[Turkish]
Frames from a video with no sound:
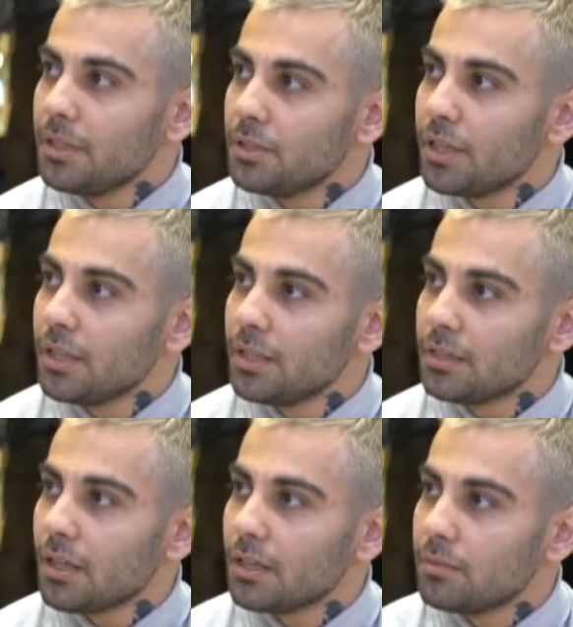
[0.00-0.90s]
yeni şeyleri
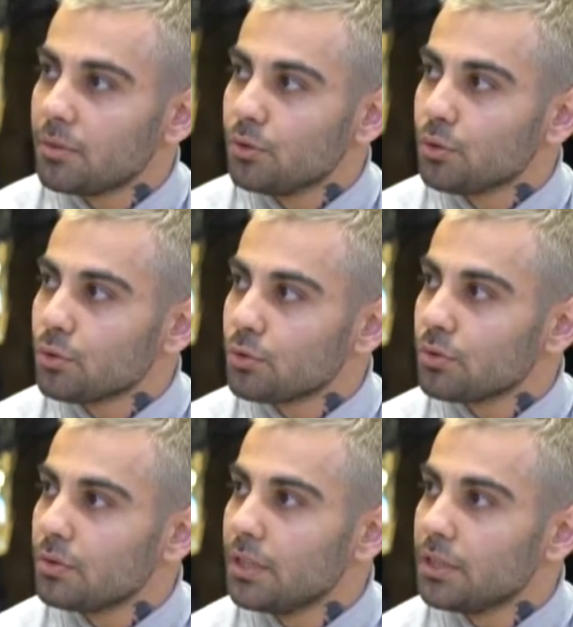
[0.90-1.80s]
takip ediyoruz.
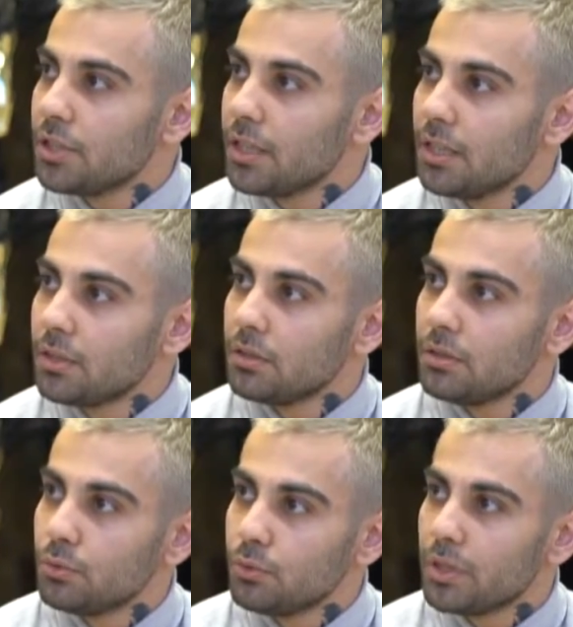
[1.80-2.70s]
Yeni şeyleri
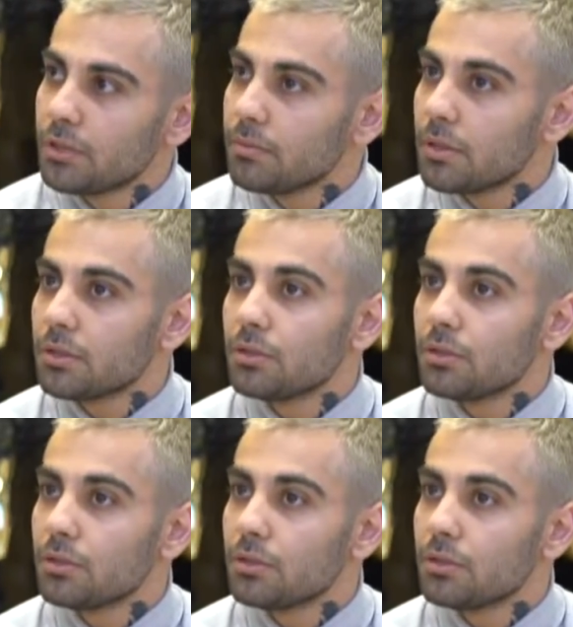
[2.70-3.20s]
üretmeye